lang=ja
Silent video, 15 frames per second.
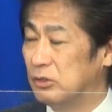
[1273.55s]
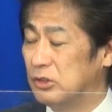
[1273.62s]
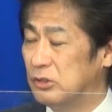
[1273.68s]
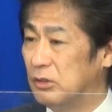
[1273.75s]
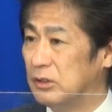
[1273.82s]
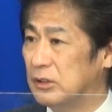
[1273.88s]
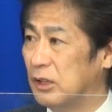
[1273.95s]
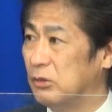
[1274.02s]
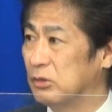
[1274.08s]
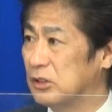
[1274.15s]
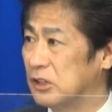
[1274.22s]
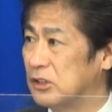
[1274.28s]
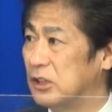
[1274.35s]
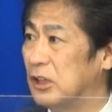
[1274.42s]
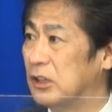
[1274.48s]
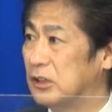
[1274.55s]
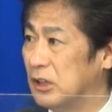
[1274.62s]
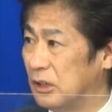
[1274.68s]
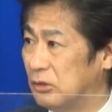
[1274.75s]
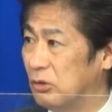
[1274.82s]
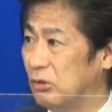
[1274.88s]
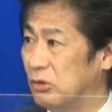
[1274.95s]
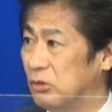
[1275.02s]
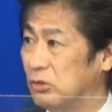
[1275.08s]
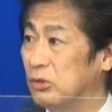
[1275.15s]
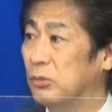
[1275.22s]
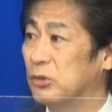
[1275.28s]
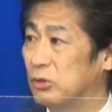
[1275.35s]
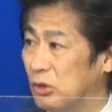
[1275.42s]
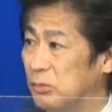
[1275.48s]
としては対応させていただきたいというふう
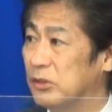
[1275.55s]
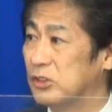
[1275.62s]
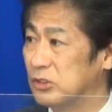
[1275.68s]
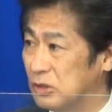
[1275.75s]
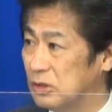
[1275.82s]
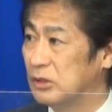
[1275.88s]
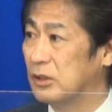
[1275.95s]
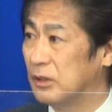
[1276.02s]
に思っております。